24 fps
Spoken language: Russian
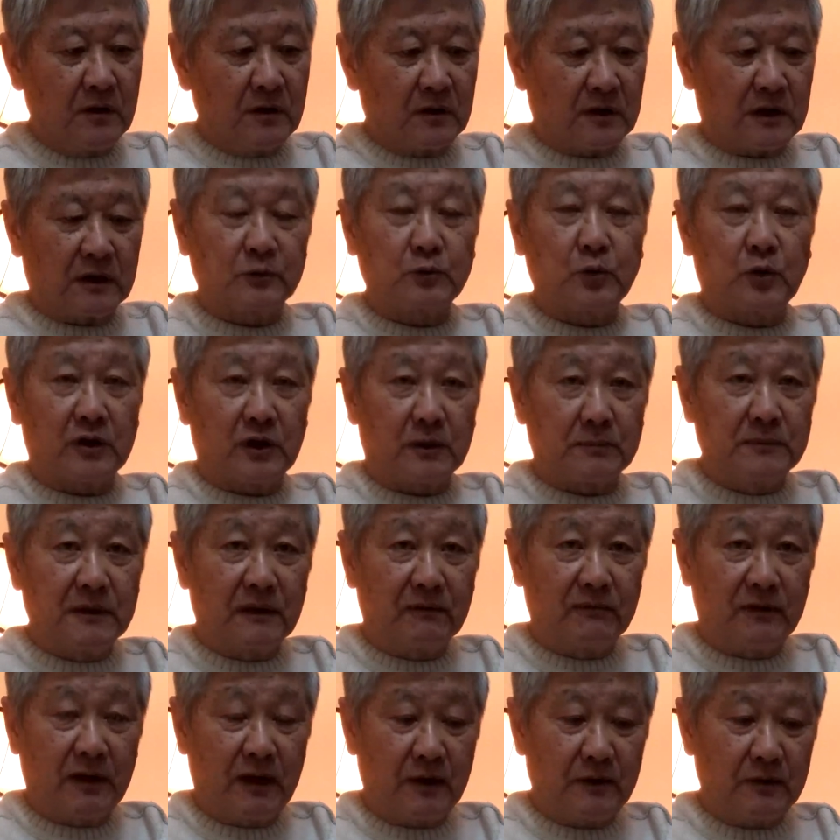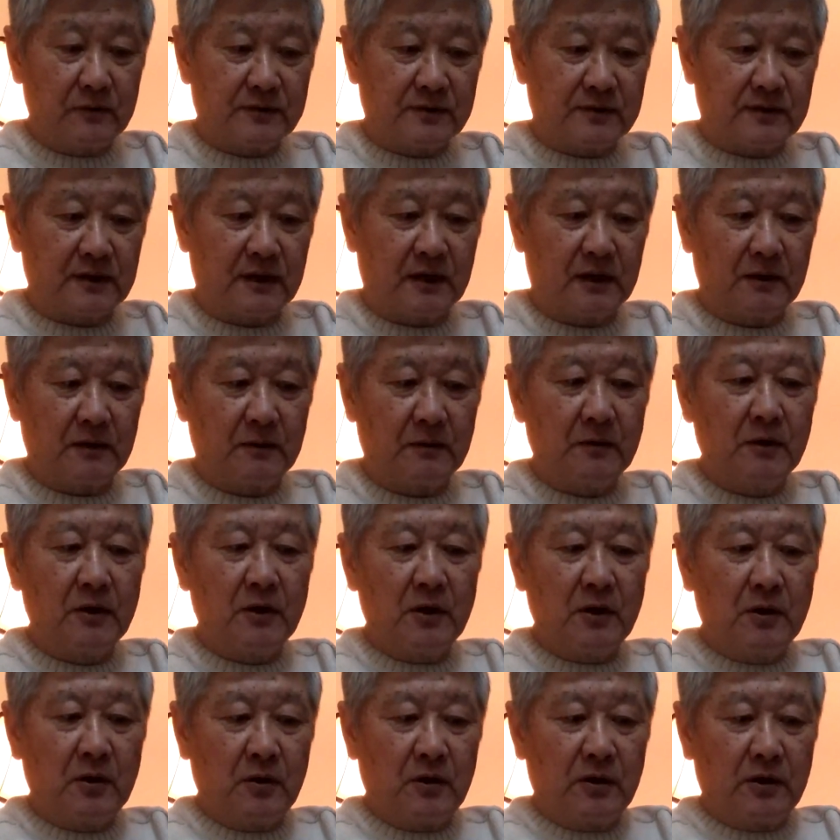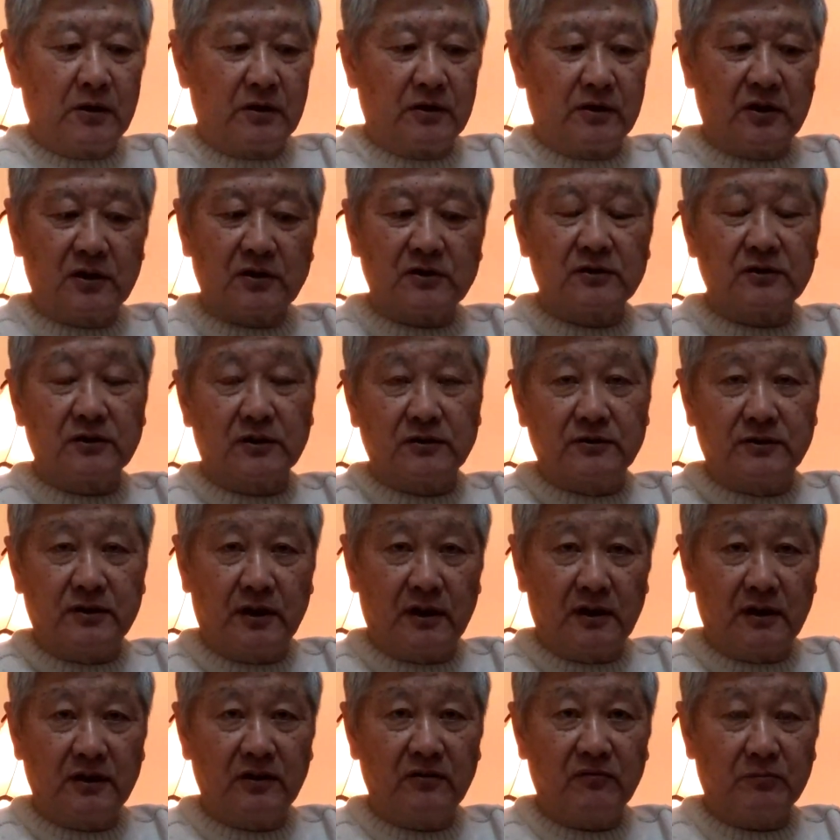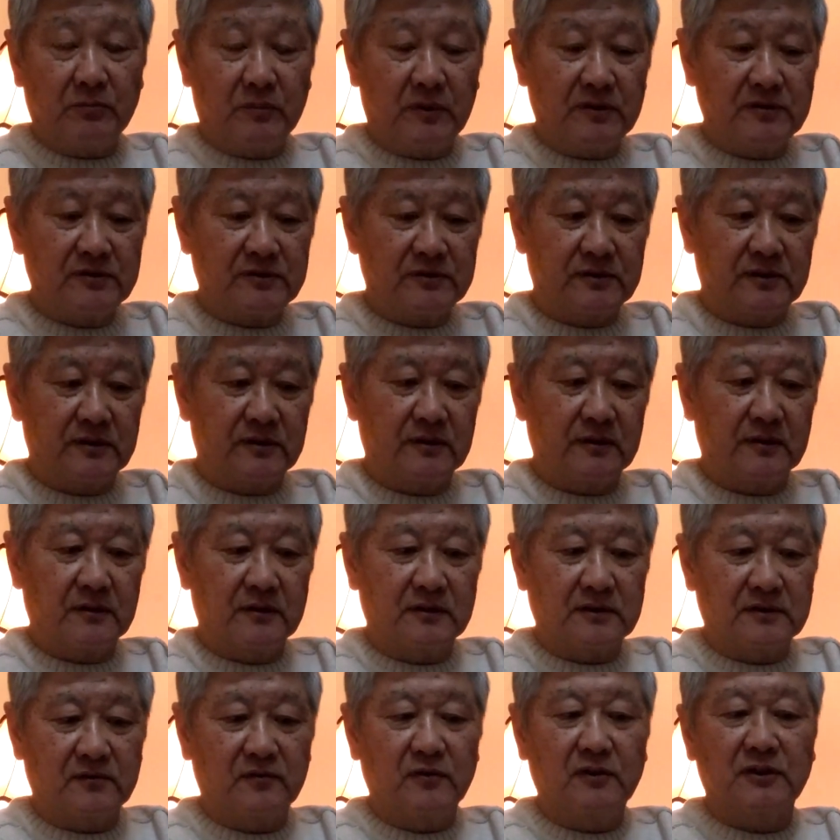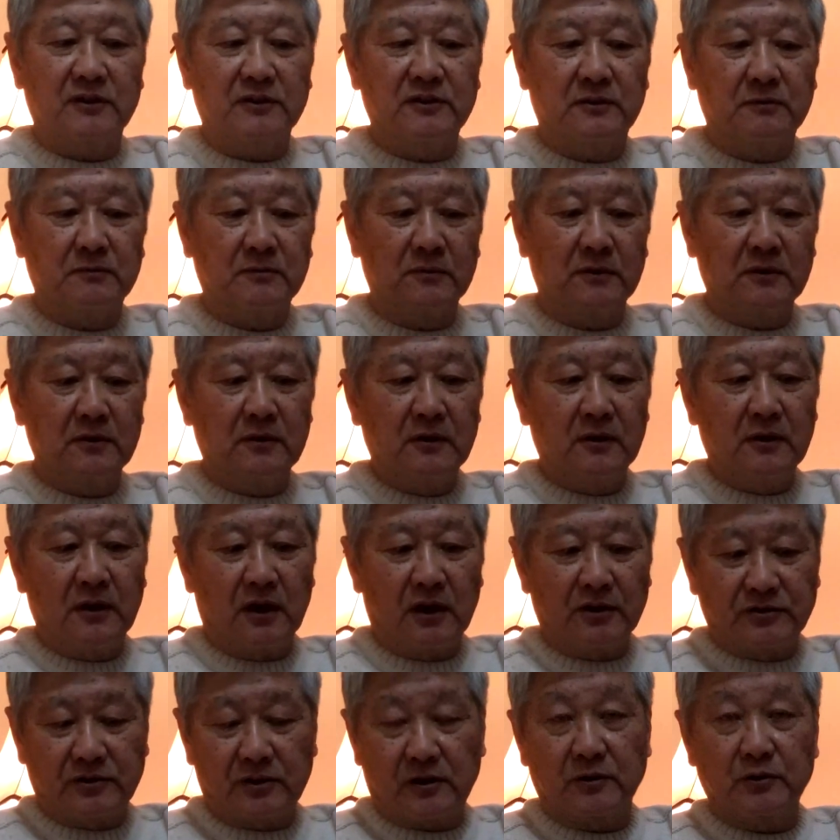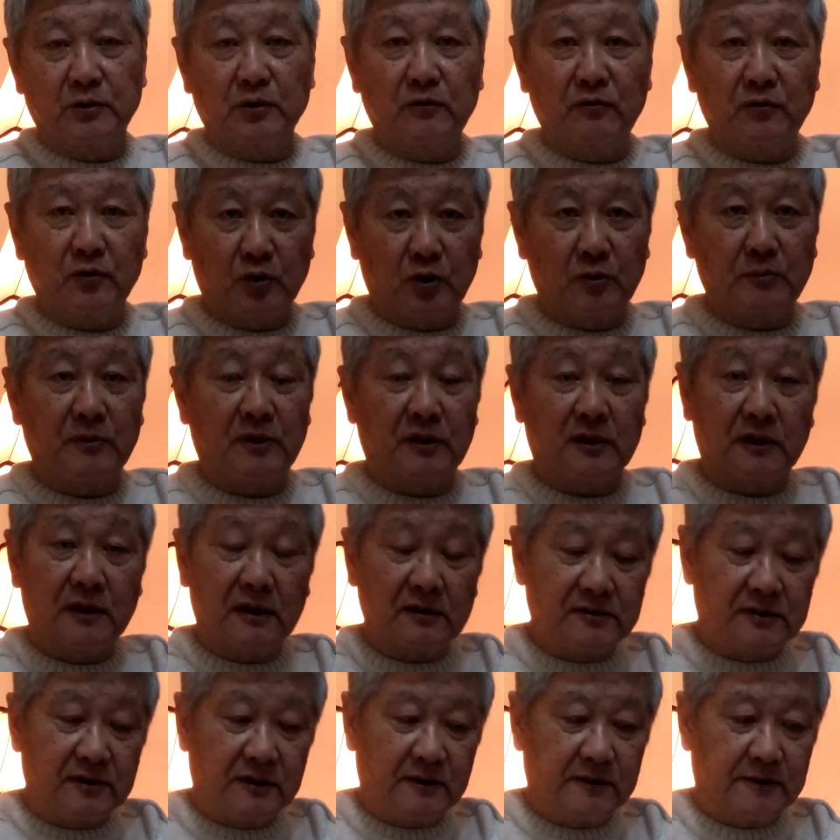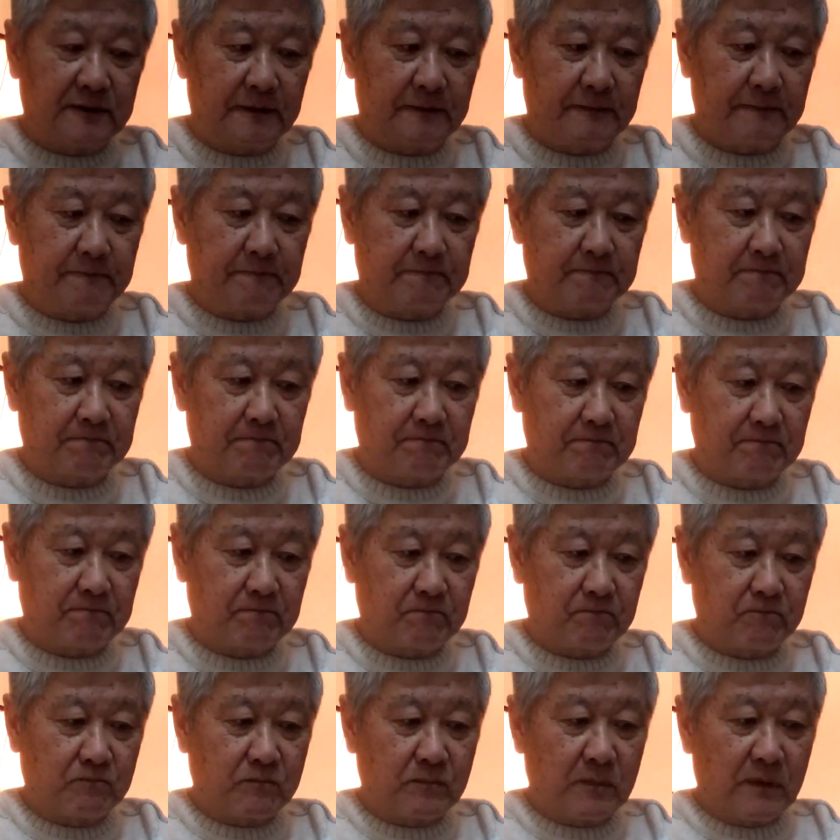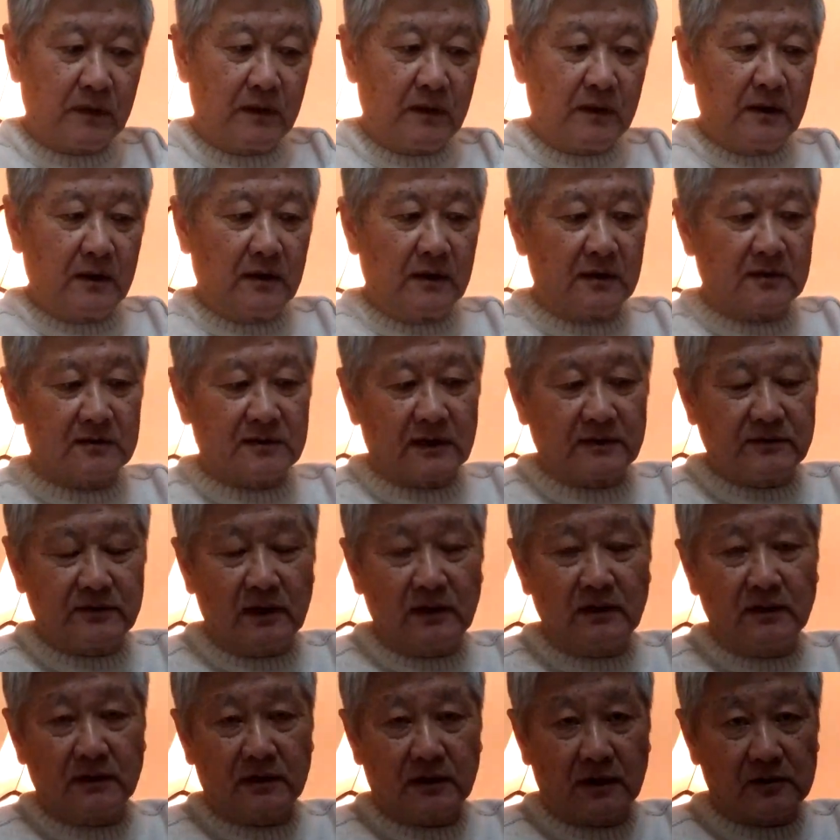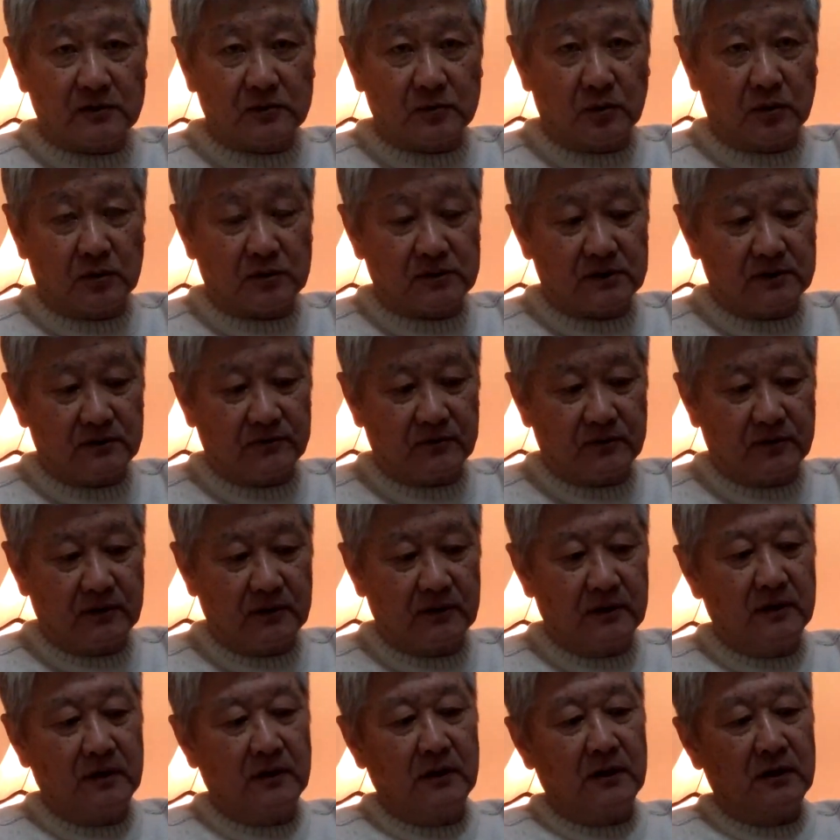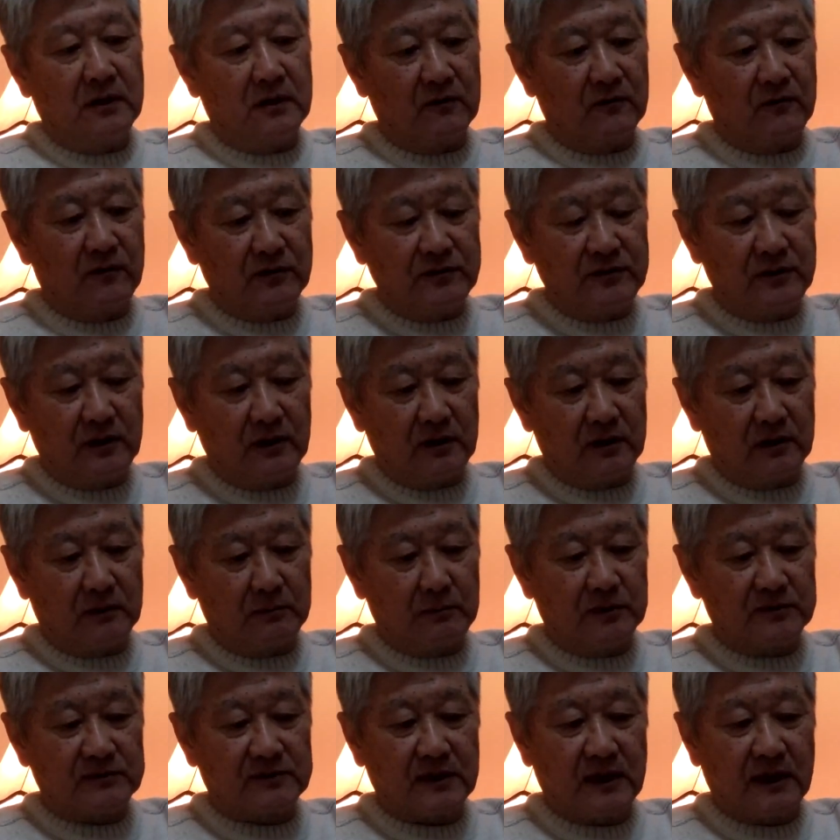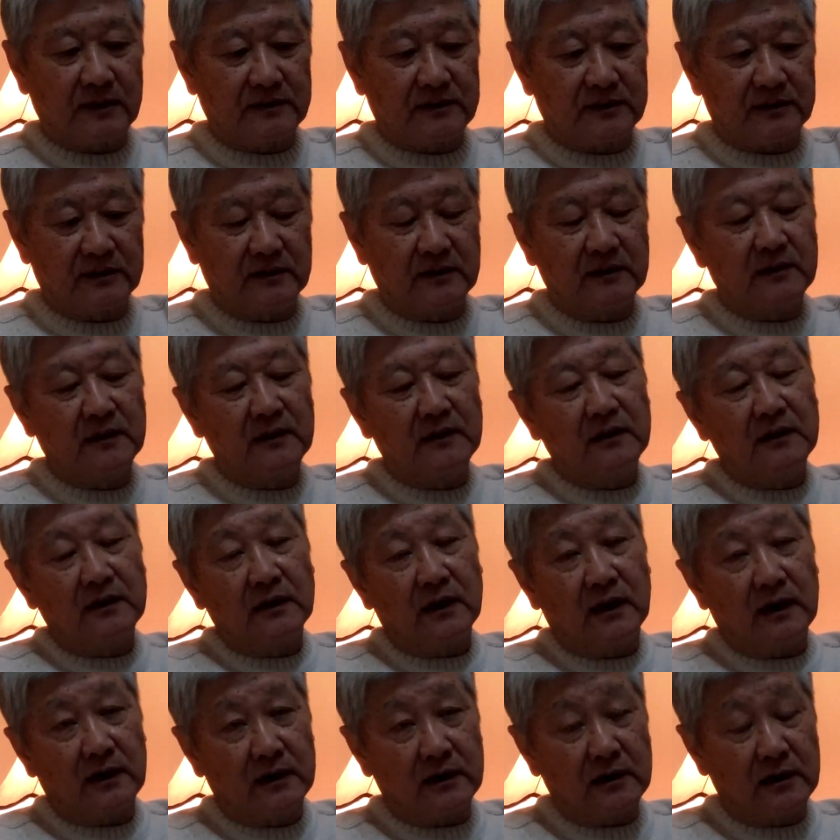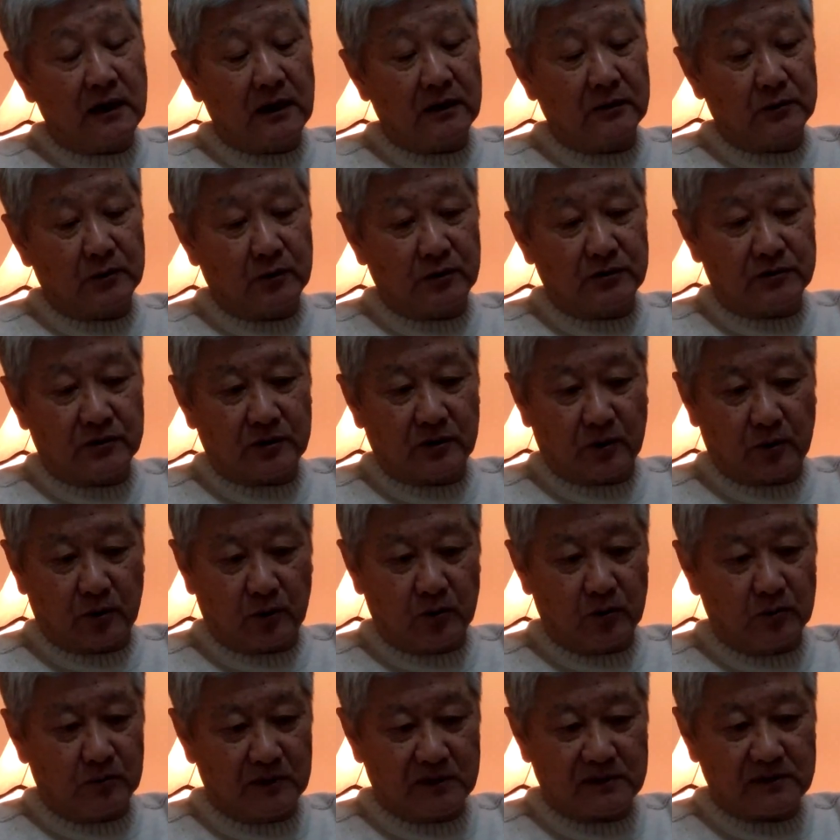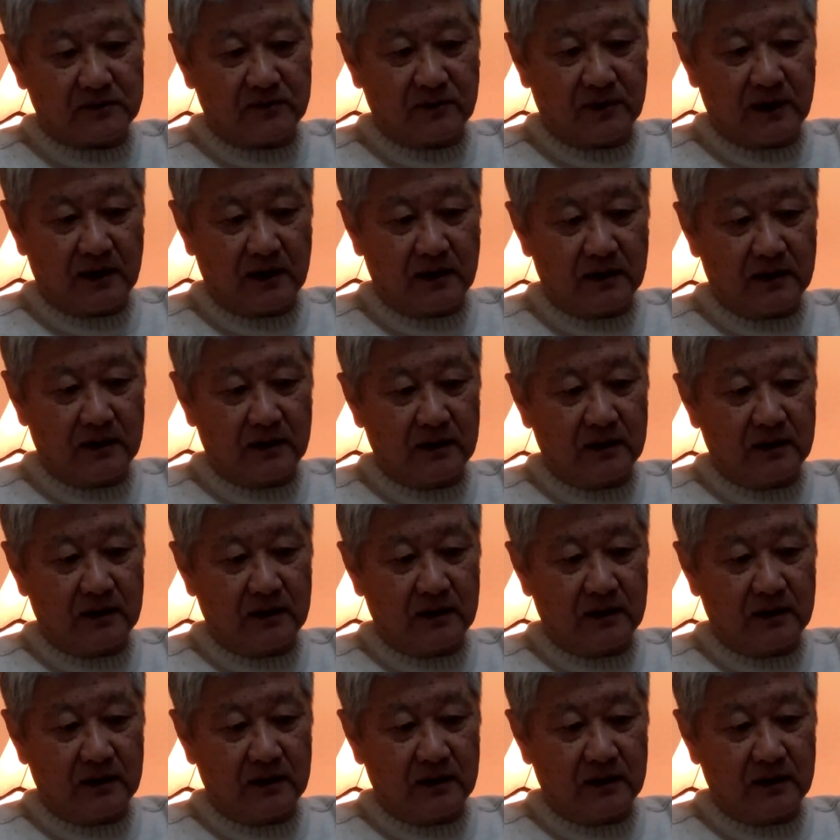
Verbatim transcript: которые обновляются еженедельно вместе с выходом очередного номера газеты. Из отдельных ресурсов выделил бы сайты ariran.ru Москва,